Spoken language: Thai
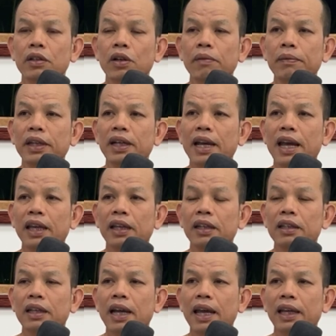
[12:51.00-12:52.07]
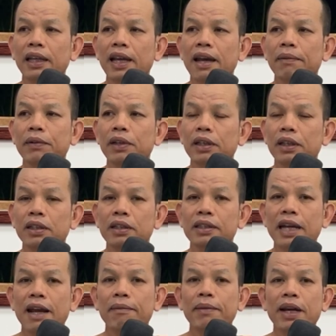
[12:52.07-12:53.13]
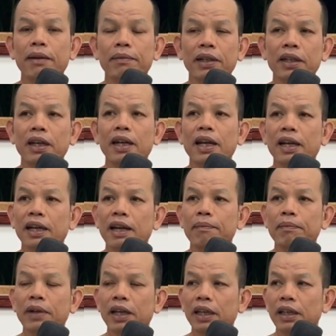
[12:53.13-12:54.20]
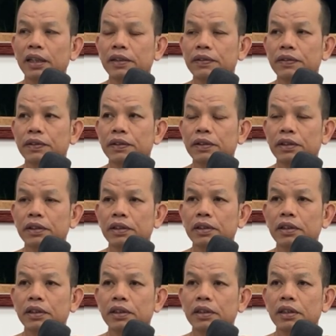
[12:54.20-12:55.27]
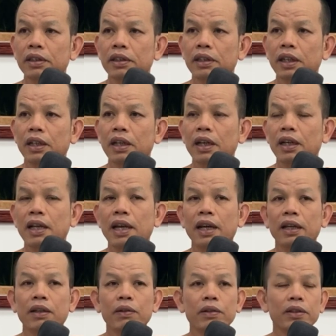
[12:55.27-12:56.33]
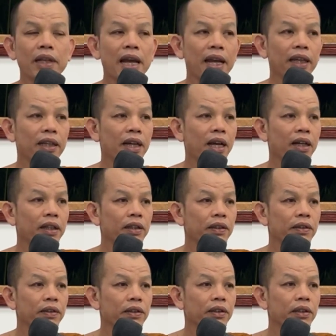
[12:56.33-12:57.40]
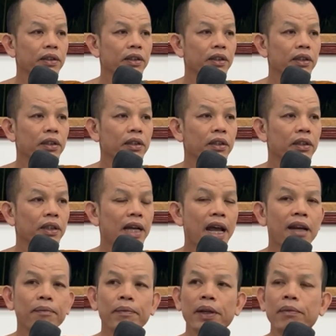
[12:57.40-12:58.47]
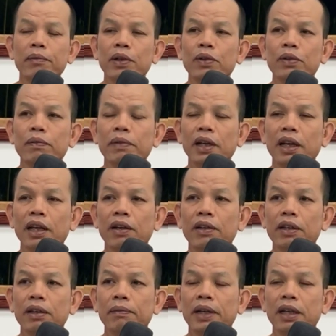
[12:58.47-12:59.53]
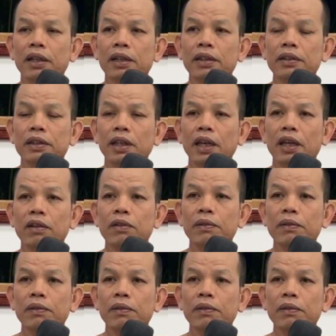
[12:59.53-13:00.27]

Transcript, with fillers: ตอนมีไก่ไก่หยาบนี่หนิงสามารถพัฒนากรรมได้แต่ถ้าทางเขาตายจากการเป็นมนุษย์ไปแล้วนี่บัน แค่